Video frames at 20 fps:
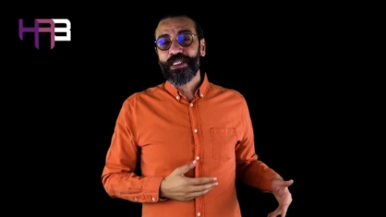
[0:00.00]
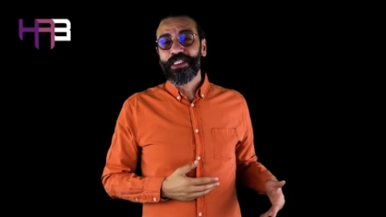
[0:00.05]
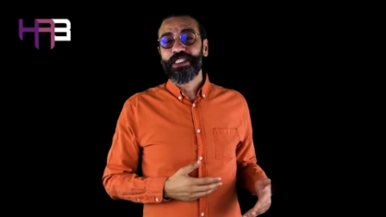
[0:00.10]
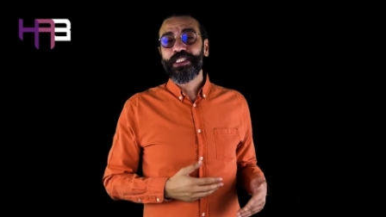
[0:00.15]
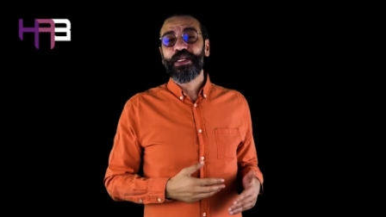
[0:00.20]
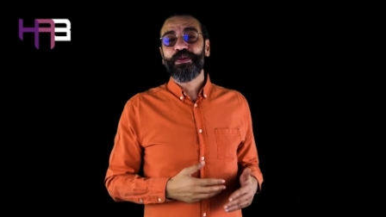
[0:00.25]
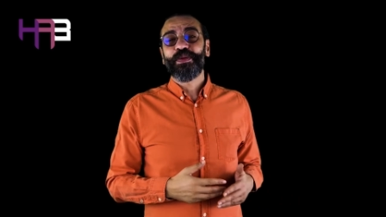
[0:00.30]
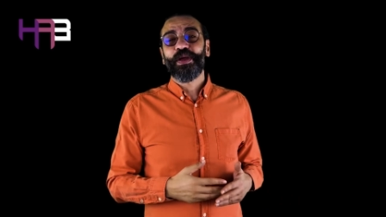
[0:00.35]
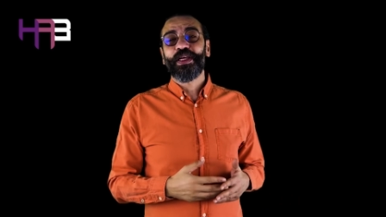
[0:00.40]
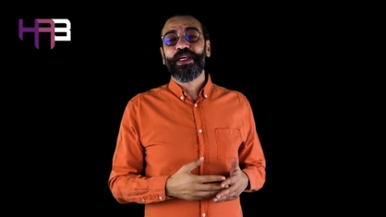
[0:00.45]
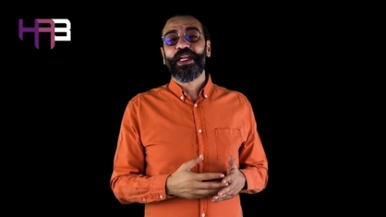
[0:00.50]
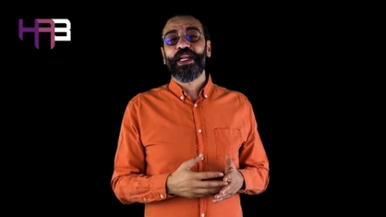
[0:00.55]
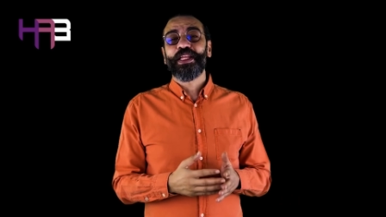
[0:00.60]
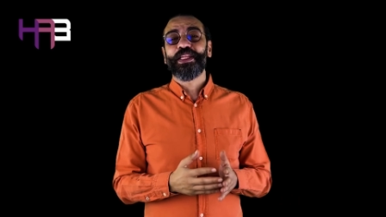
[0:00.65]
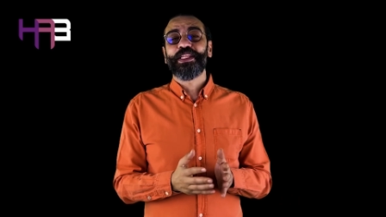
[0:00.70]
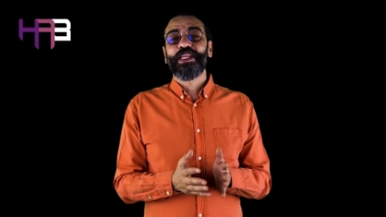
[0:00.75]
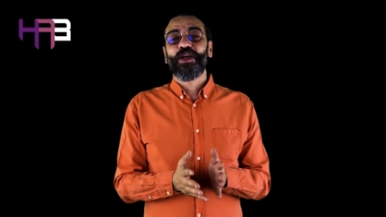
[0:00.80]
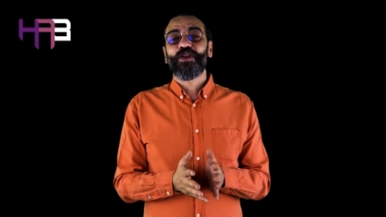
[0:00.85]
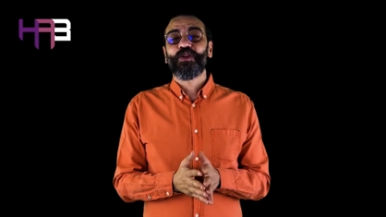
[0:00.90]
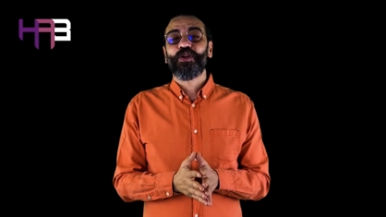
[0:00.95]
İzlemeye gelen
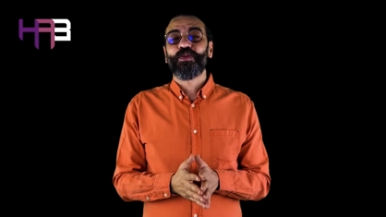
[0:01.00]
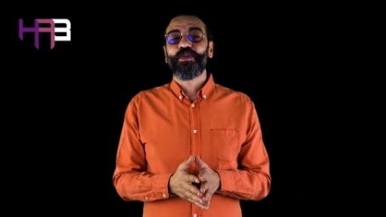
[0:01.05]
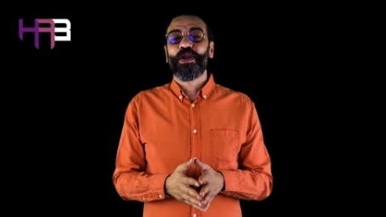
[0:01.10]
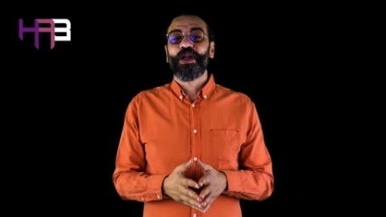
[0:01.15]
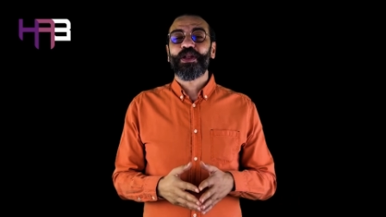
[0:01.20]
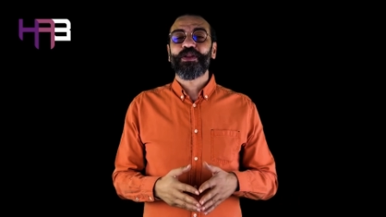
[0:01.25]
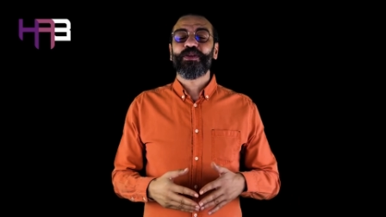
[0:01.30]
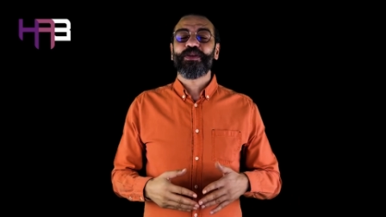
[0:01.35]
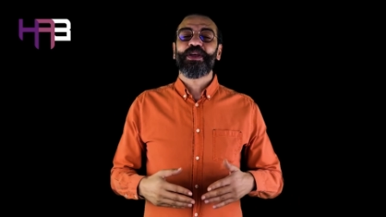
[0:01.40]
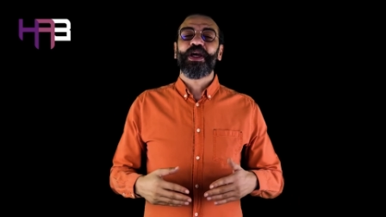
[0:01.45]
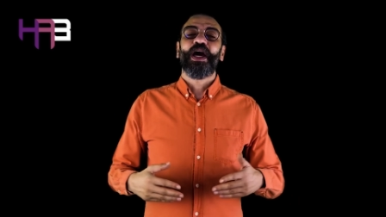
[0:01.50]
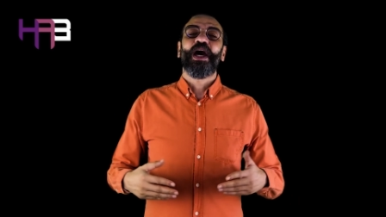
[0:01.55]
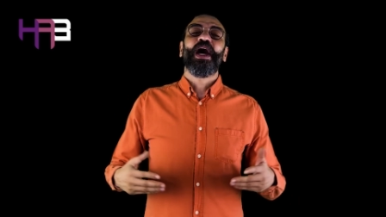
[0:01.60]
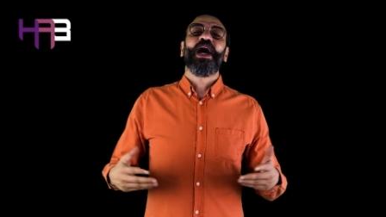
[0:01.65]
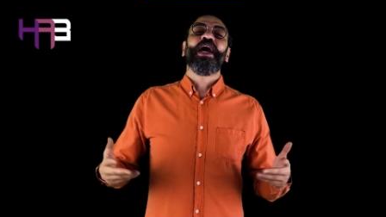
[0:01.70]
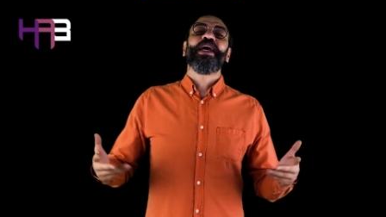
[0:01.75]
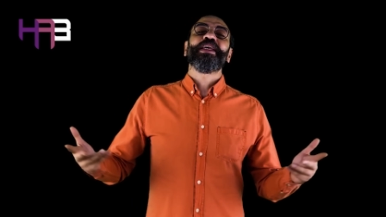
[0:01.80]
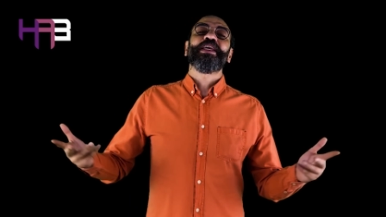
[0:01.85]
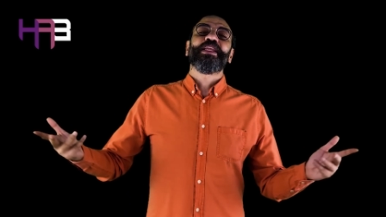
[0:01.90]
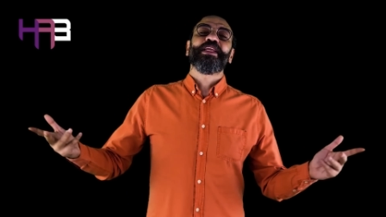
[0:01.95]
diğer kurbağalar diyor ki
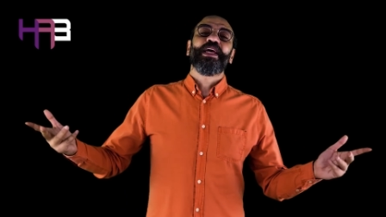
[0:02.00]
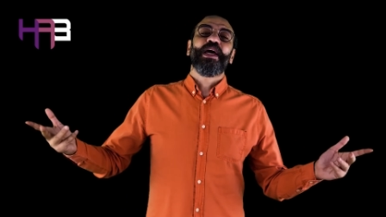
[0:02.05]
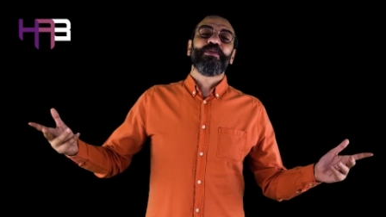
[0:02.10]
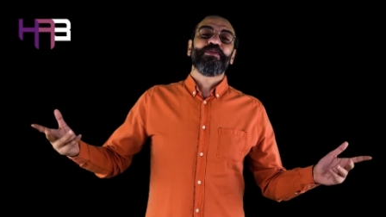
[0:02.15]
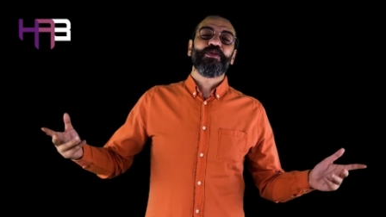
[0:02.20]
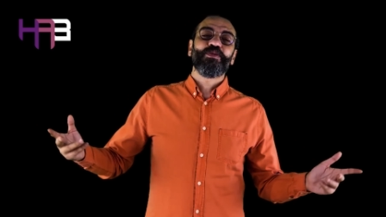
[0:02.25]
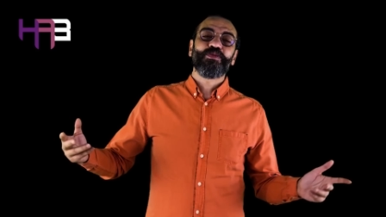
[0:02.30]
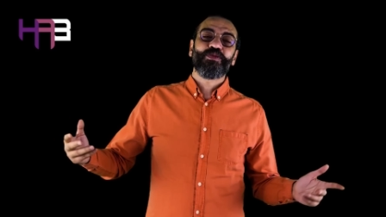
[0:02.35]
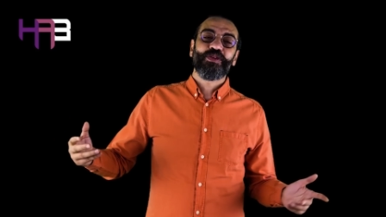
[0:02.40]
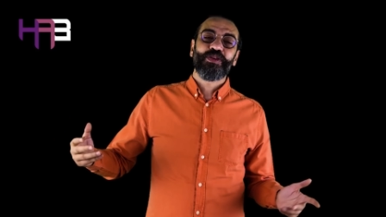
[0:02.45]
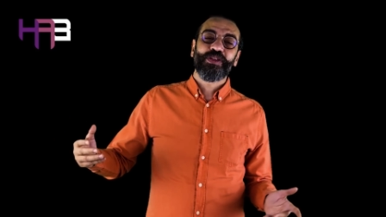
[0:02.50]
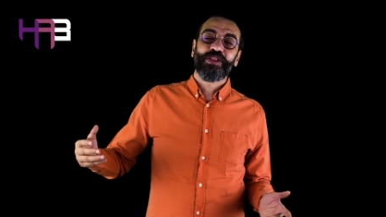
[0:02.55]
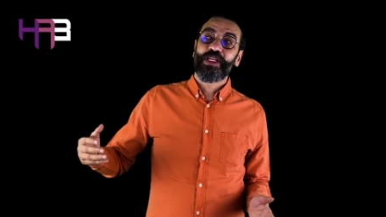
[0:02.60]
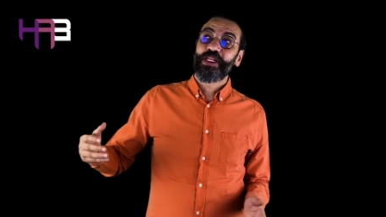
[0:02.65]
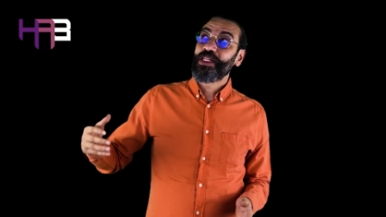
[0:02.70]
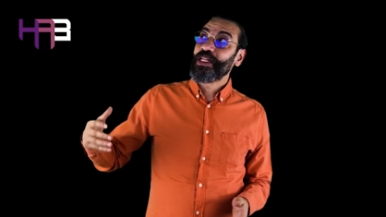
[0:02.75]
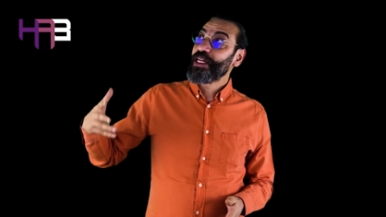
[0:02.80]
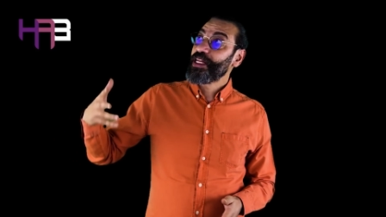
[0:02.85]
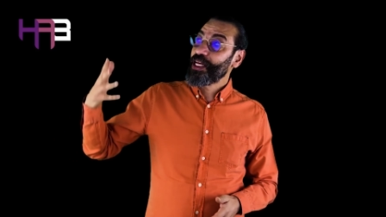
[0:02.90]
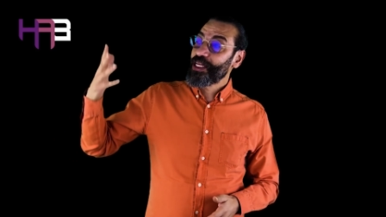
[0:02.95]
hayır ya mümkün değil.
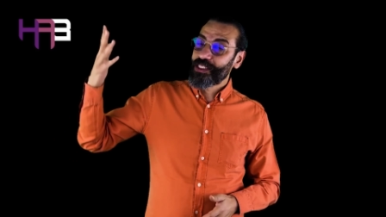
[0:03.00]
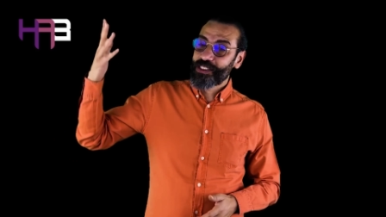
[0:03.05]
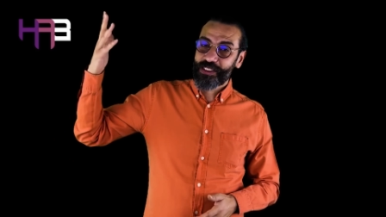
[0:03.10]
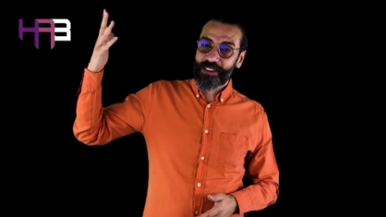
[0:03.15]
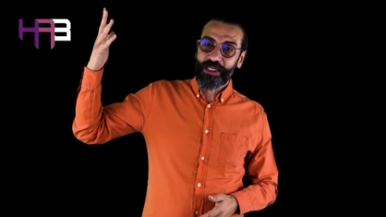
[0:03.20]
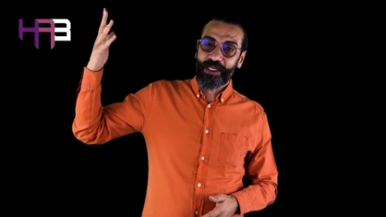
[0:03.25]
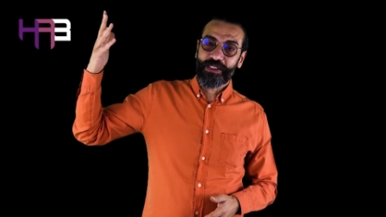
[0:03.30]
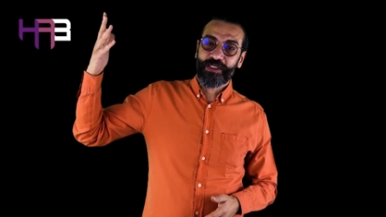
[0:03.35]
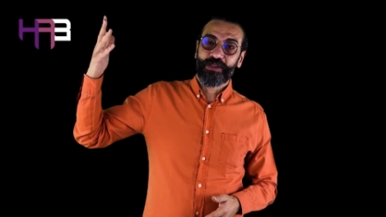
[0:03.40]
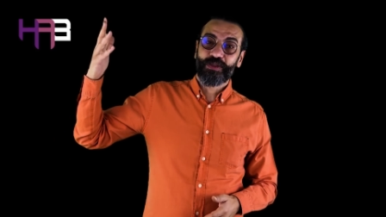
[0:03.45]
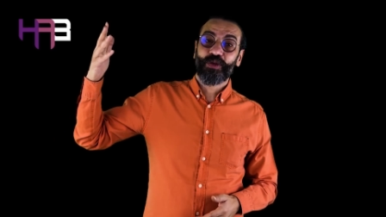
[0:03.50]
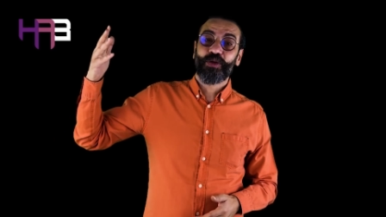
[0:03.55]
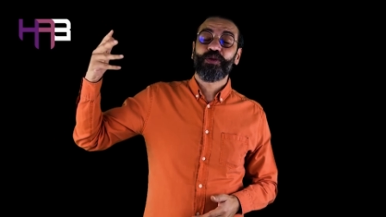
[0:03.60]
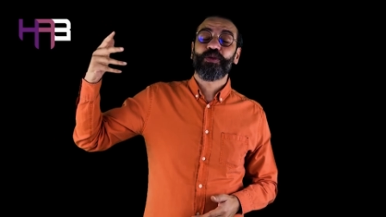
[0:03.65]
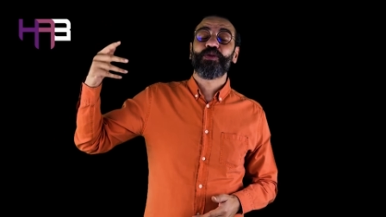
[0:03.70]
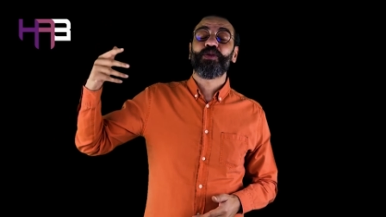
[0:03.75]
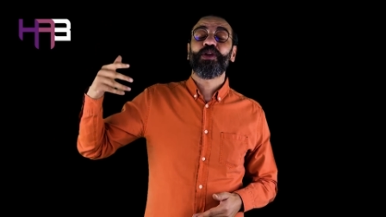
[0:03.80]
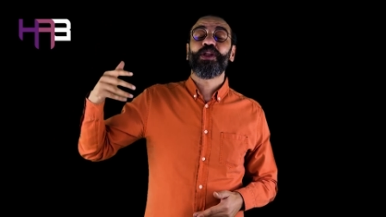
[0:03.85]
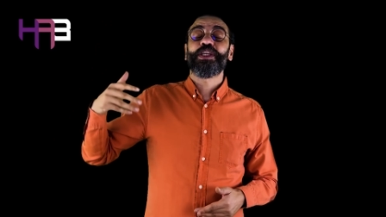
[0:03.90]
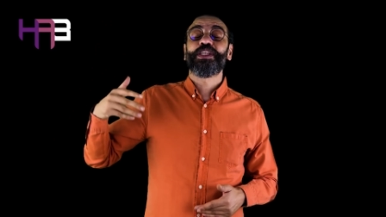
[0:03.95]
Nereye çıkacaksınız?
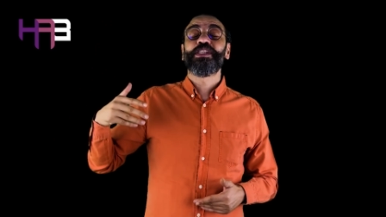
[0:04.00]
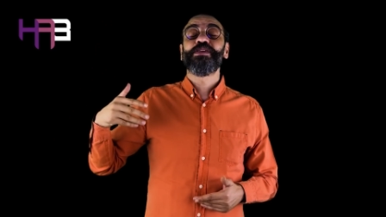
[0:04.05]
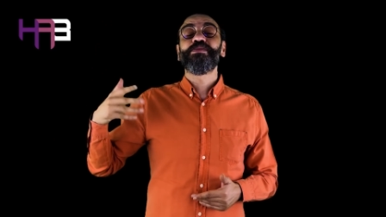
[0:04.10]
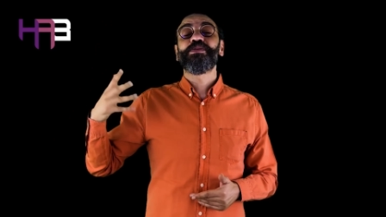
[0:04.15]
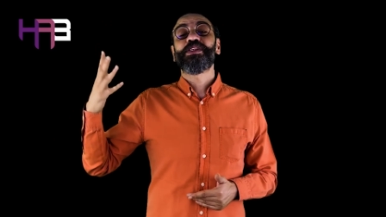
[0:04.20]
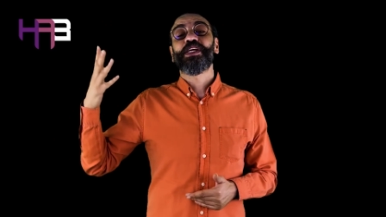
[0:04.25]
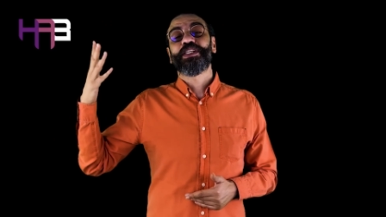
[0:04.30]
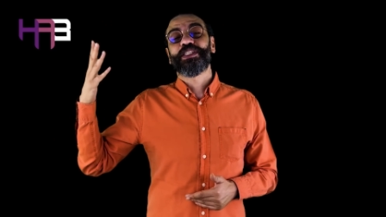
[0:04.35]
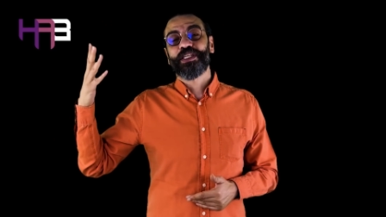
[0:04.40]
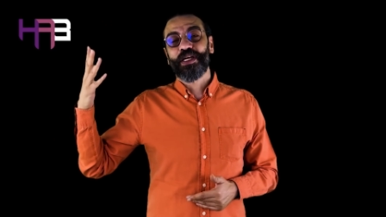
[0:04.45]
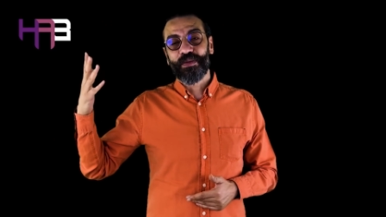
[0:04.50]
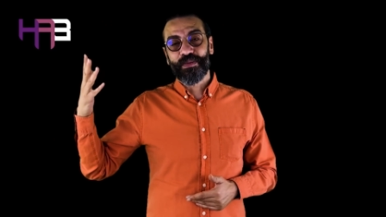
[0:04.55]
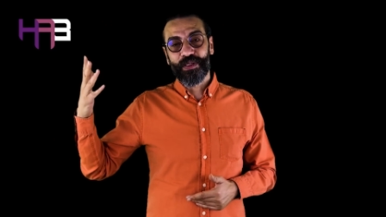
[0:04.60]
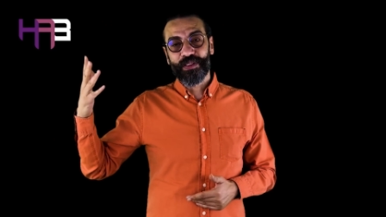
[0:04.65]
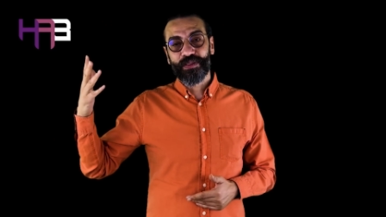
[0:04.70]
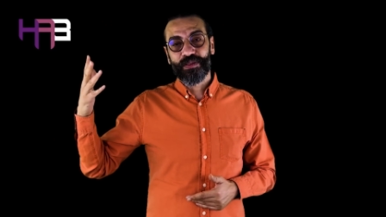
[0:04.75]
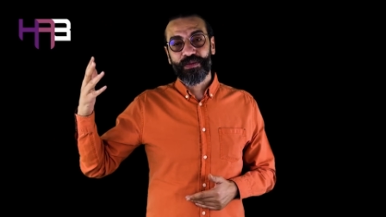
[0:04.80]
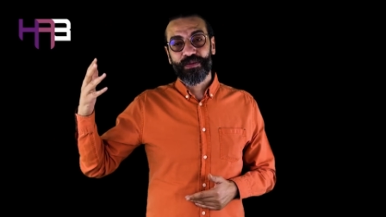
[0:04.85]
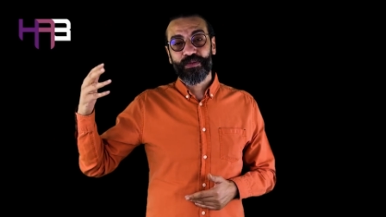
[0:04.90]
O kule kimse çıkamaz.